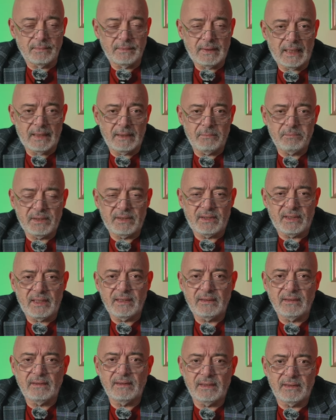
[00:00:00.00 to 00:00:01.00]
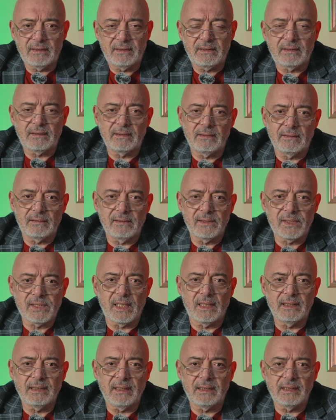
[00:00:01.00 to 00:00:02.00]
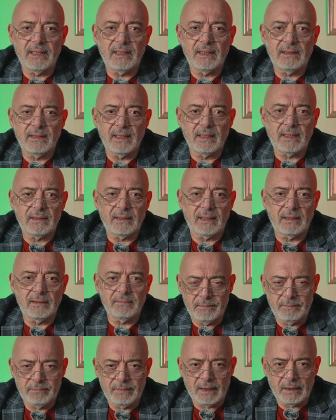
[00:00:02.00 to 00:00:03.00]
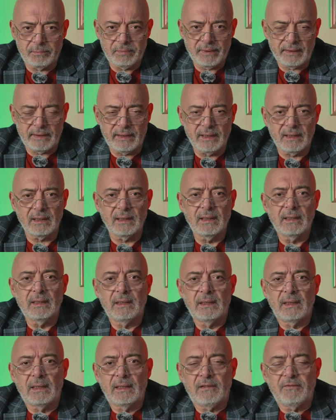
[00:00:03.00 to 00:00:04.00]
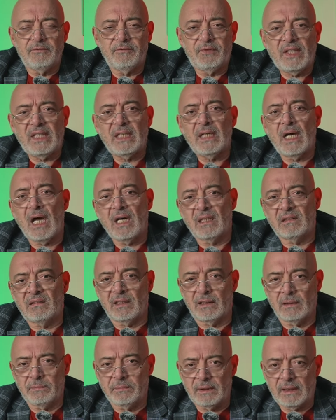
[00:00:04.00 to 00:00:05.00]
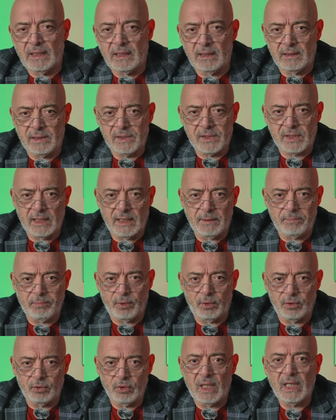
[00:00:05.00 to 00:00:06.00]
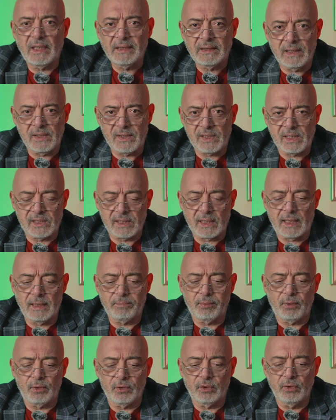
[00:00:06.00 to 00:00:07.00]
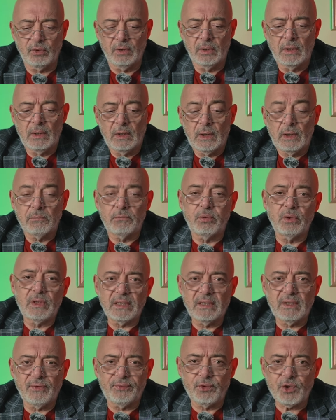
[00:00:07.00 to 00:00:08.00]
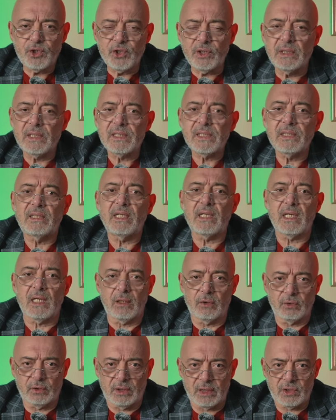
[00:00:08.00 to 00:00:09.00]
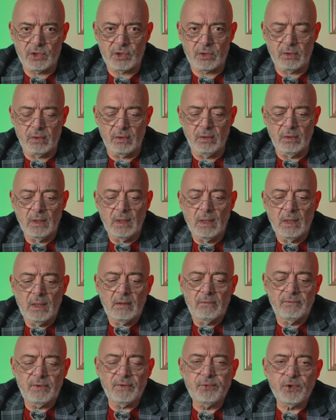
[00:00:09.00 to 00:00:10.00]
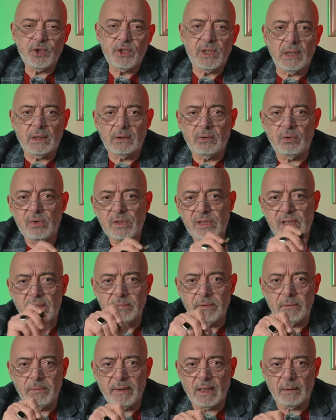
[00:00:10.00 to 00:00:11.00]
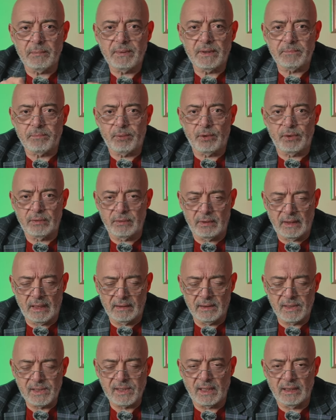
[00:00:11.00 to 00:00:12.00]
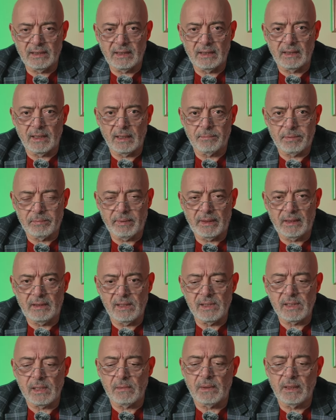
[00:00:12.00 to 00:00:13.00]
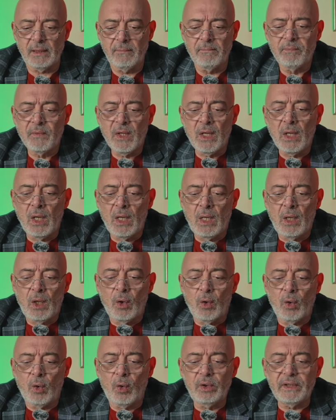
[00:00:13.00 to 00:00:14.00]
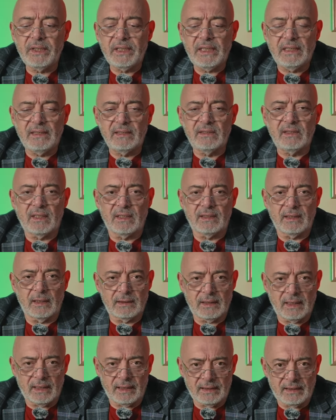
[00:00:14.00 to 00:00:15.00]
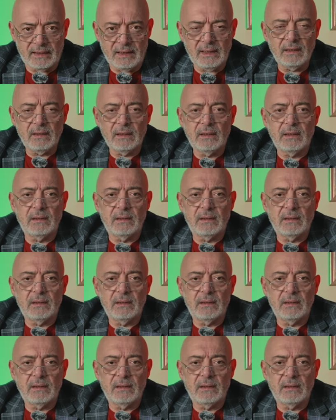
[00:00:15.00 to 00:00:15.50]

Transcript: Yani bitrate nedir? E, saniyede ne kadar megabitlik veri aktarımına sahip olduğu, hangi hıza sahip olduğu. Buradaki Fuji'nin hızı tekrar ortaya çıkıyor. Ve Fuji 720 megabit per, yani saniyede yapabildiği zaman all intrada dahi